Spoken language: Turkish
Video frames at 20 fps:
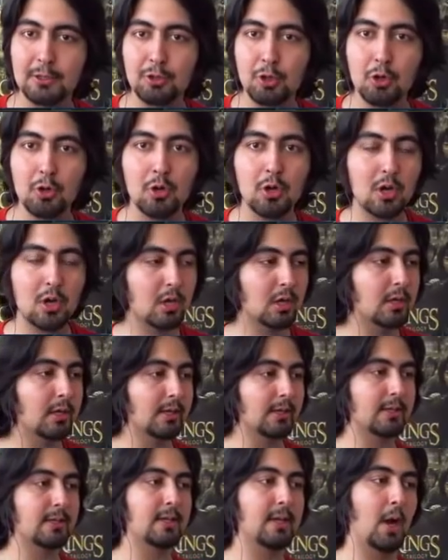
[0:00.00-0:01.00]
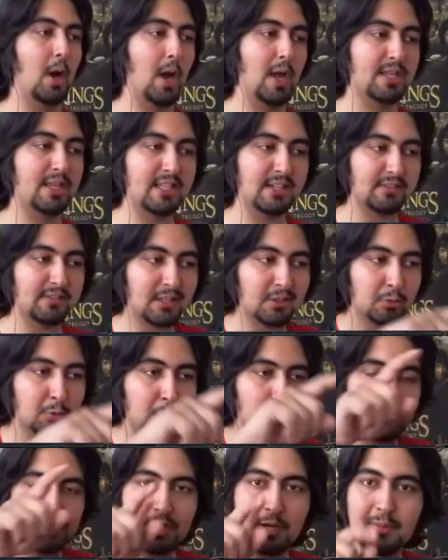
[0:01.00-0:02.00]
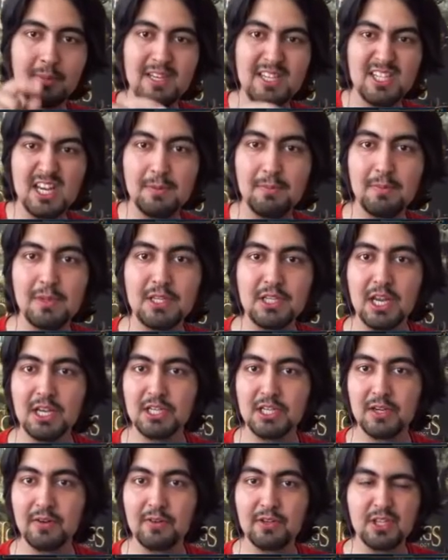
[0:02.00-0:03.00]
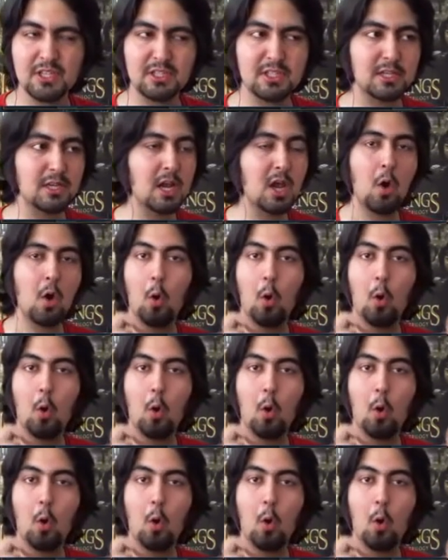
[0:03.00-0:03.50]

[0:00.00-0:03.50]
çok e, etrafta dolaşabileceğin bir şeye çevireceksin.